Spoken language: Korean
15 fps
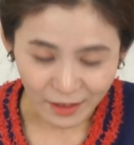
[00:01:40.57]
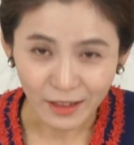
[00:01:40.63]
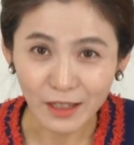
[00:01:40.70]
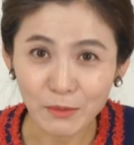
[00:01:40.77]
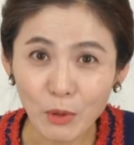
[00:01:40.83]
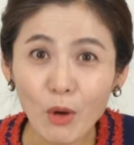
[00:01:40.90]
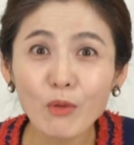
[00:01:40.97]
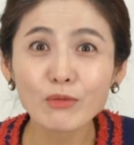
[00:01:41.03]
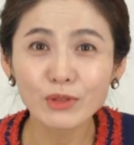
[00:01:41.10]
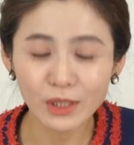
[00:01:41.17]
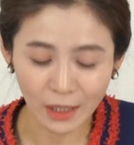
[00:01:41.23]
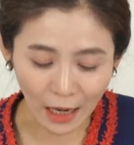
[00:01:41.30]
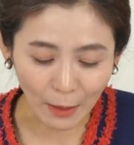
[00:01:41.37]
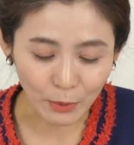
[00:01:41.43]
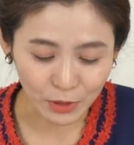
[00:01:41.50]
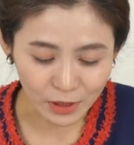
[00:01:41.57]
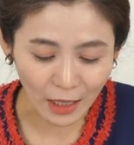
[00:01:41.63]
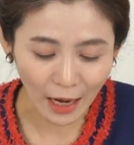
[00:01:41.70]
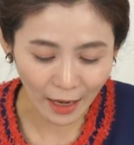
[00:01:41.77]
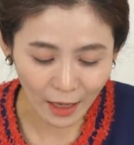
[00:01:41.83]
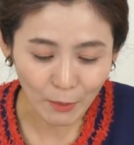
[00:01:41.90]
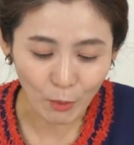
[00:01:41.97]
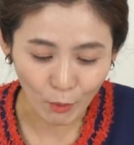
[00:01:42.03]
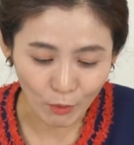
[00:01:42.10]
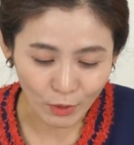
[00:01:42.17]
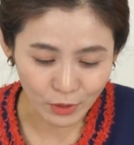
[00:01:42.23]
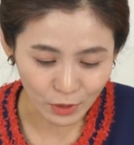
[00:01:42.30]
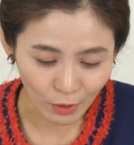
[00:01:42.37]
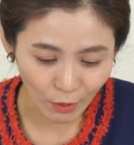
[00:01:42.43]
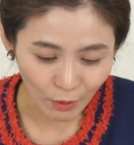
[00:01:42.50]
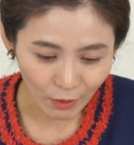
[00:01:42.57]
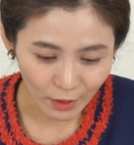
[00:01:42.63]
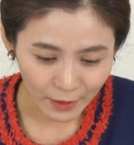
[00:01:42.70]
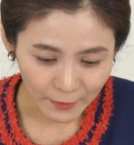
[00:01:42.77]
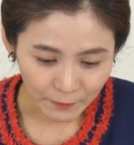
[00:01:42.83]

이명웅 씨 값어치를 알아본 거죠.